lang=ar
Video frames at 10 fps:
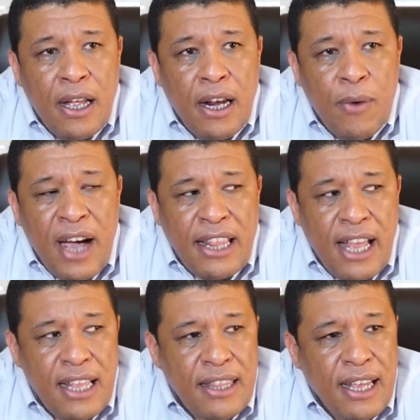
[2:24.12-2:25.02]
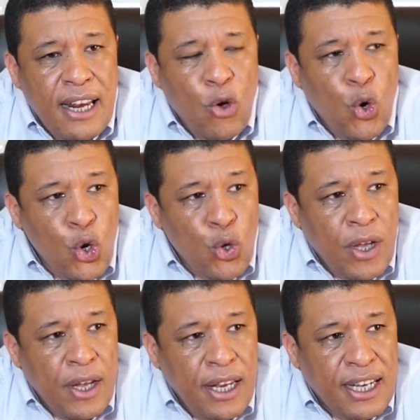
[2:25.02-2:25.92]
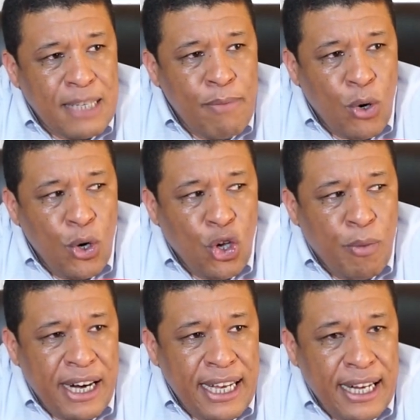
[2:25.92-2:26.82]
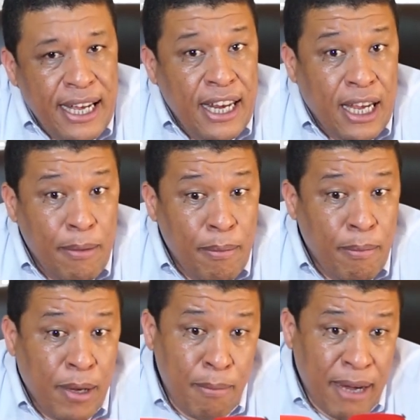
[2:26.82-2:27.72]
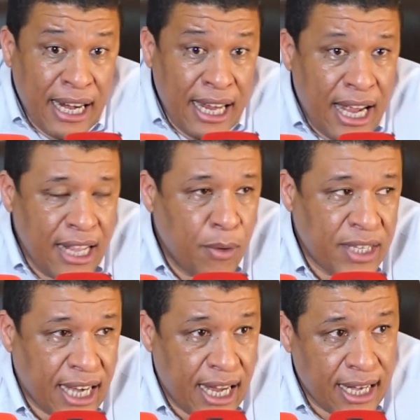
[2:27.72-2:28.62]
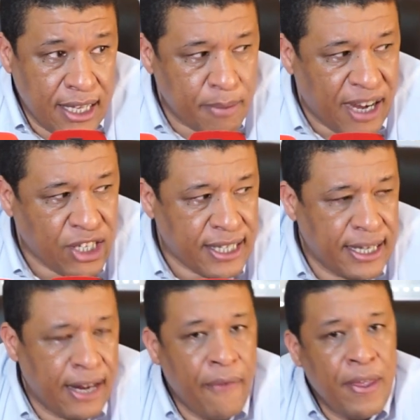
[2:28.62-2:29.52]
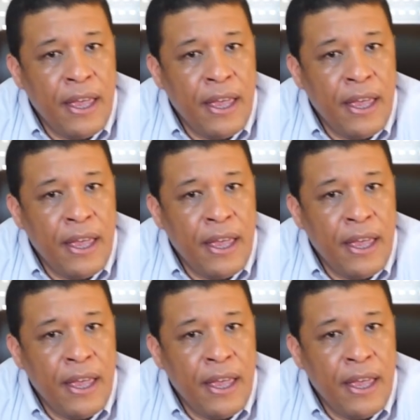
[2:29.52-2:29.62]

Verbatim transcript: لواحد العدد ديال القيود اللي كتسمى قيود عمرانيه لان كما كان الحاله دي وثيقه اللي غادي تبقى 10 سنين